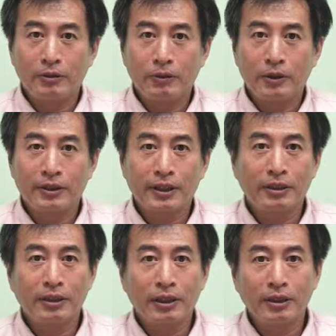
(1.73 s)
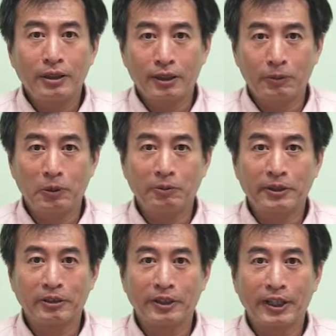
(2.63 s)
愿上帝的恩典与我们
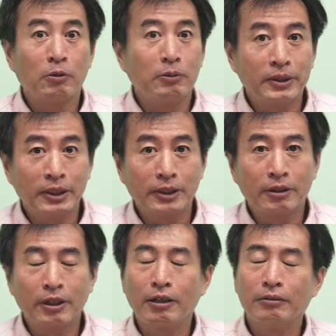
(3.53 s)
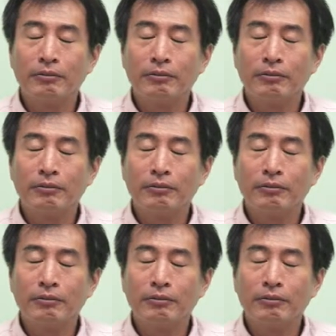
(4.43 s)
同在。我们一起祷告，